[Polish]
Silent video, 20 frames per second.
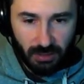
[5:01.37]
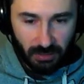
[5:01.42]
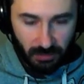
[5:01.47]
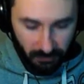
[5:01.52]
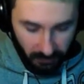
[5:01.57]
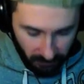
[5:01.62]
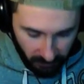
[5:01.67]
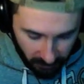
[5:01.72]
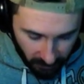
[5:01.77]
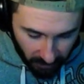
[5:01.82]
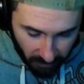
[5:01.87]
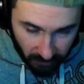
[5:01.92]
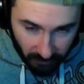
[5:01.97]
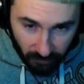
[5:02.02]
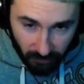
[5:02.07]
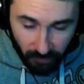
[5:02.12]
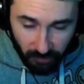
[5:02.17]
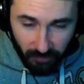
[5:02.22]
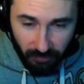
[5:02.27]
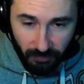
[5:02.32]
Ale
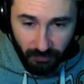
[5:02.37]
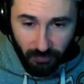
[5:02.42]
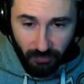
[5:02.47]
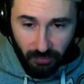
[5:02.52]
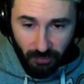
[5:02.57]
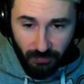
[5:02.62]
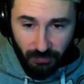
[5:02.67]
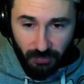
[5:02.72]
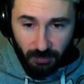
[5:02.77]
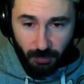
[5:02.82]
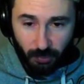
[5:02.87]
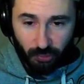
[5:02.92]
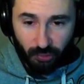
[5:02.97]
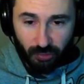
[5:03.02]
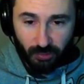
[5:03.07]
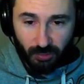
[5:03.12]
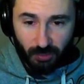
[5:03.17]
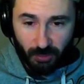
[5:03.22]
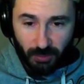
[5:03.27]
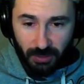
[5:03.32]
stan, że, że w
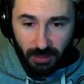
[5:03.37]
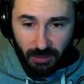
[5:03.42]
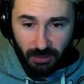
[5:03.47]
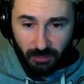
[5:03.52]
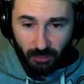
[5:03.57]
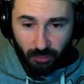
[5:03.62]
spoczynku jak